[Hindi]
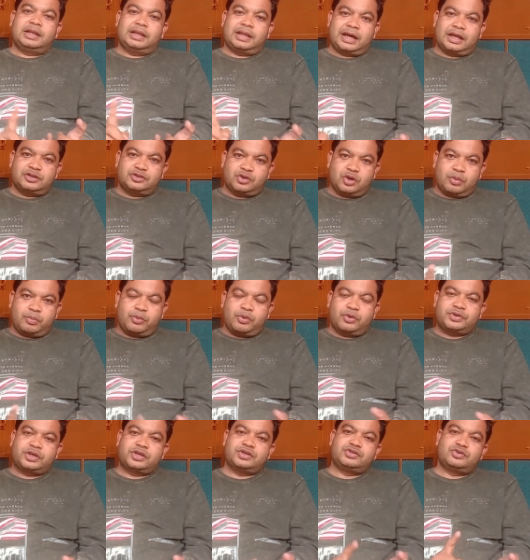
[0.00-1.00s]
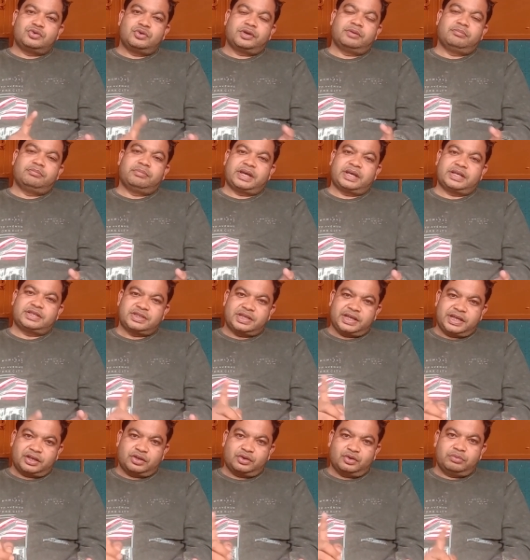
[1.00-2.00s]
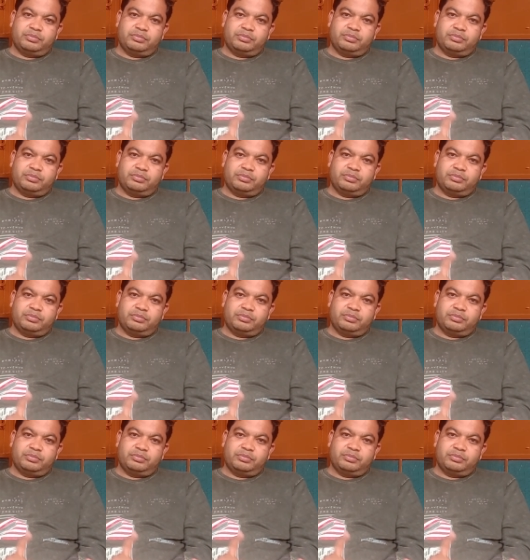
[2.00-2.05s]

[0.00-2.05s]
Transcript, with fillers: लाल चौक पहुँच गए जो कि महज एक